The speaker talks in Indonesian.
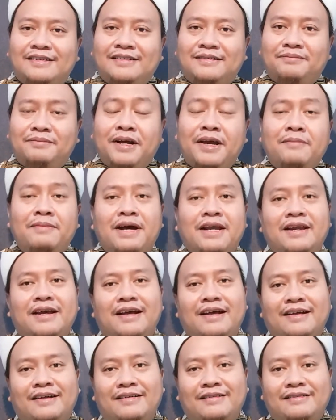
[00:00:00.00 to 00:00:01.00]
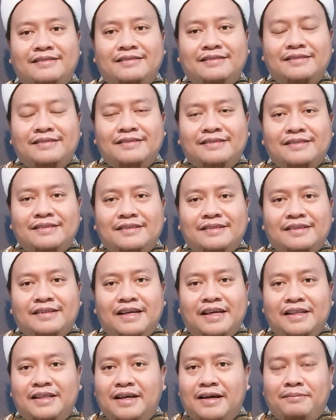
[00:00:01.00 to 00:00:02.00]
Bagaimana
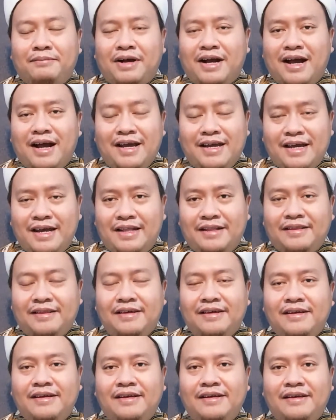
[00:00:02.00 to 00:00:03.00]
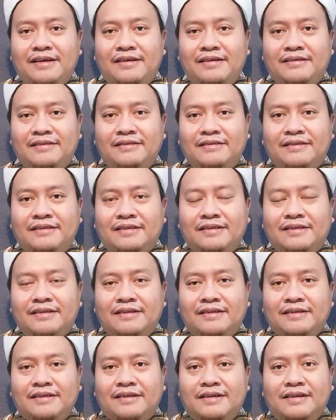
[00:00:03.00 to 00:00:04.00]
kita menghayati
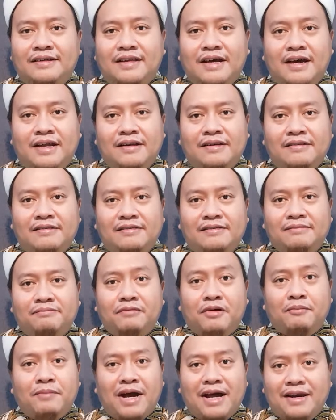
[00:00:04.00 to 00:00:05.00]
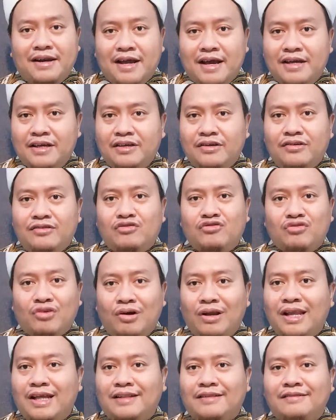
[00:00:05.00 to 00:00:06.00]
dan memaknai
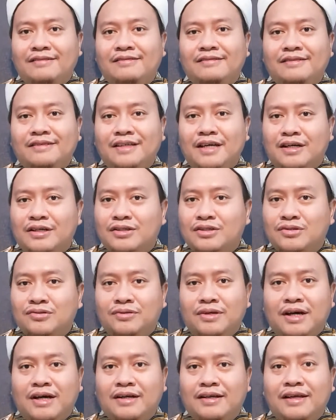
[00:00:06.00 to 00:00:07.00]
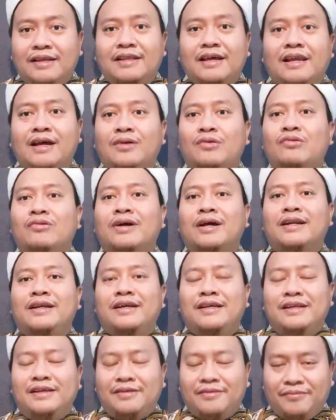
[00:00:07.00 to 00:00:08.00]
salat yang sudah kita lakukan
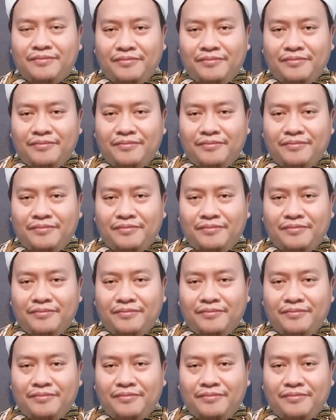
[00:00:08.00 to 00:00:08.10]
ini?